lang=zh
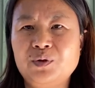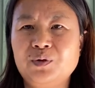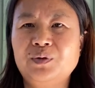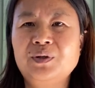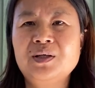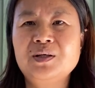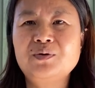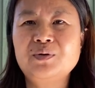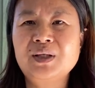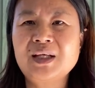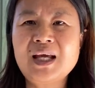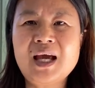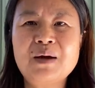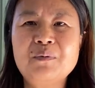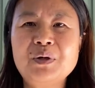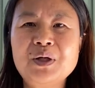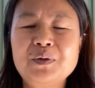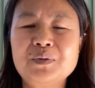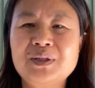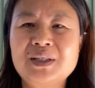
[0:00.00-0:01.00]
有的人说，哎呀，
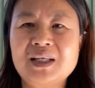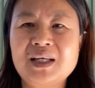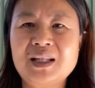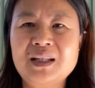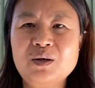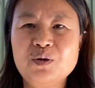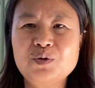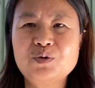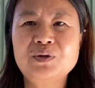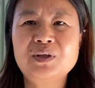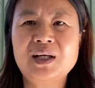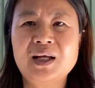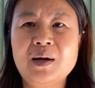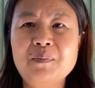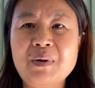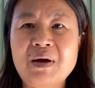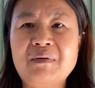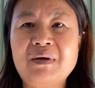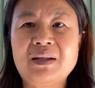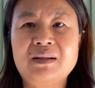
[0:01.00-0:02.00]
我有钱呢，我住两
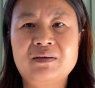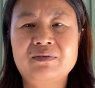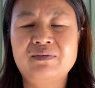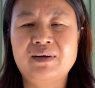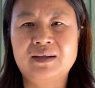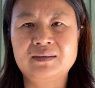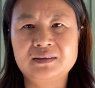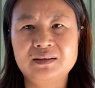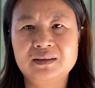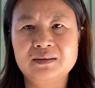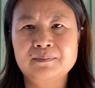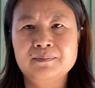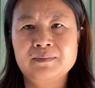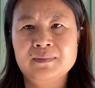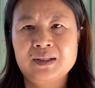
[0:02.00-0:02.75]
百万的房子，